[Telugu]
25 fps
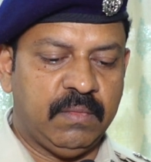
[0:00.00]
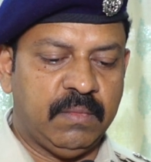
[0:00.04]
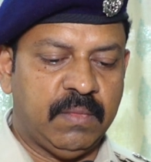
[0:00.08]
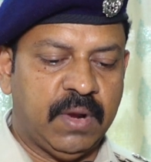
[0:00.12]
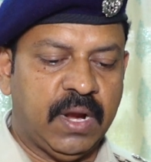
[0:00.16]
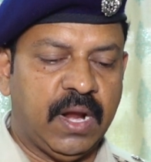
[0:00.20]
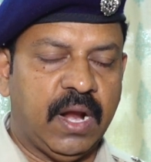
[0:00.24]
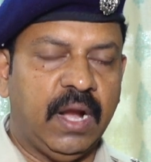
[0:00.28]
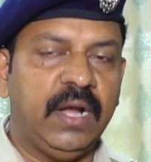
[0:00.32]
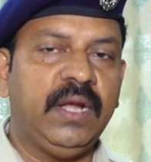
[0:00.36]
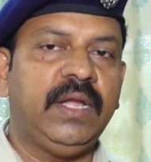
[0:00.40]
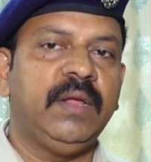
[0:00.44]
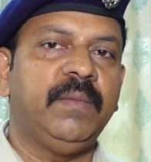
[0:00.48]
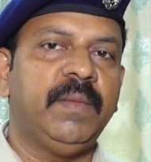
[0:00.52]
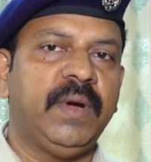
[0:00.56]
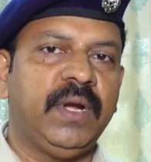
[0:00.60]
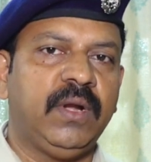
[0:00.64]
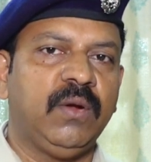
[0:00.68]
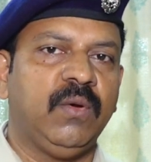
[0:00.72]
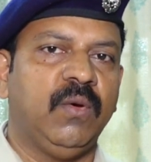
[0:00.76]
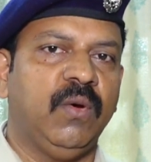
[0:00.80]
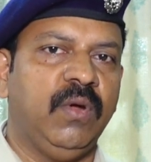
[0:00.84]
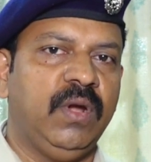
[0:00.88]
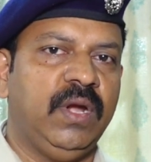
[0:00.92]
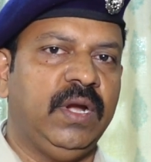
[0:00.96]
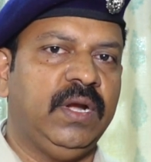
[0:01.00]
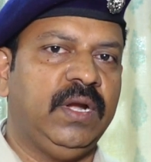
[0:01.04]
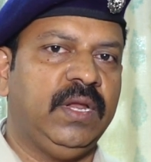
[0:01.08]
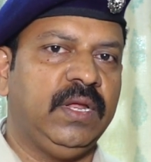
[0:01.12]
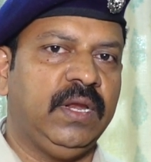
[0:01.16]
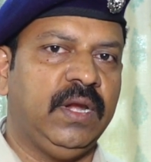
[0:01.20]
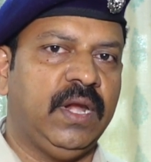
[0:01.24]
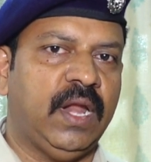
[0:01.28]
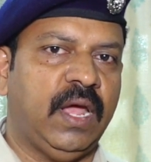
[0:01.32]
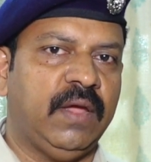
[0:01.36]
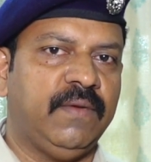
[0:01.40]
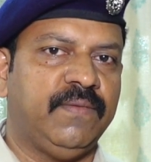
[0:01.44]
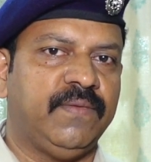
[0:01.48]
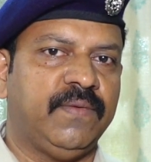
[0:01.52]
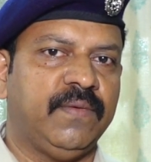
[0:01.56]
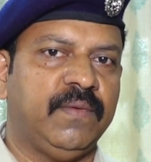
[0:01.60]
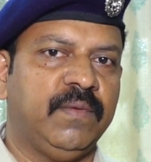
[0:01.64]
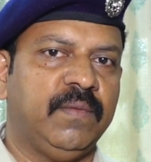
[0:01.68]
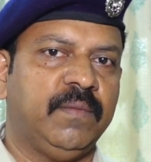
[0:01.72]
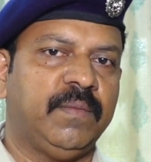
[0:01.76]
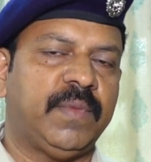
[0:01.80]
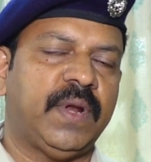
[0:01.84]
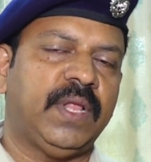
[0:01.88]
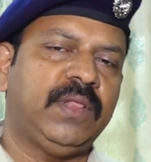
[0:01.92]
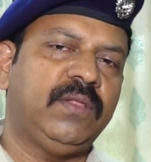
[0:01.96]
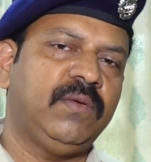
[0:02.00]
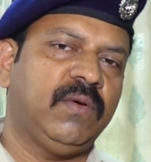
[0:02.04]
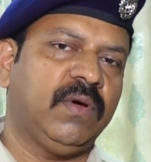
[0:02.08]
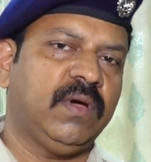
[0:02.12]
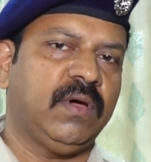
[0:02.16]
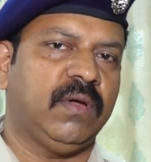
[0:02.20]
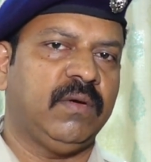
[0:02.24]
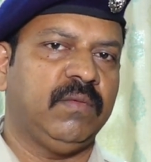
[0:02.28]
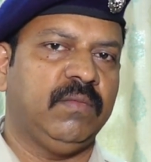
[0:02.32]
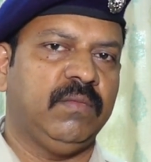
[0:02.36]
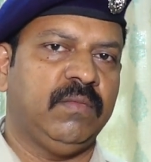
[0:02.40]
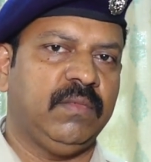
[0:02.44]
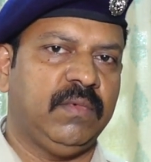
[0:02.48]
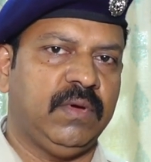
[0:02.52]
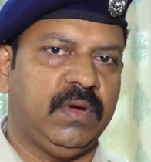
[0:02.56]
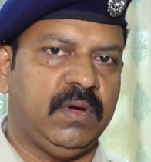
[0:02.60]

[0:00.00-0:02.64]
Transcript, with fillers: మన అల్టిమేట్ గోల్ ఏంటి లైఫ్ ప్రతి ఒక్కరు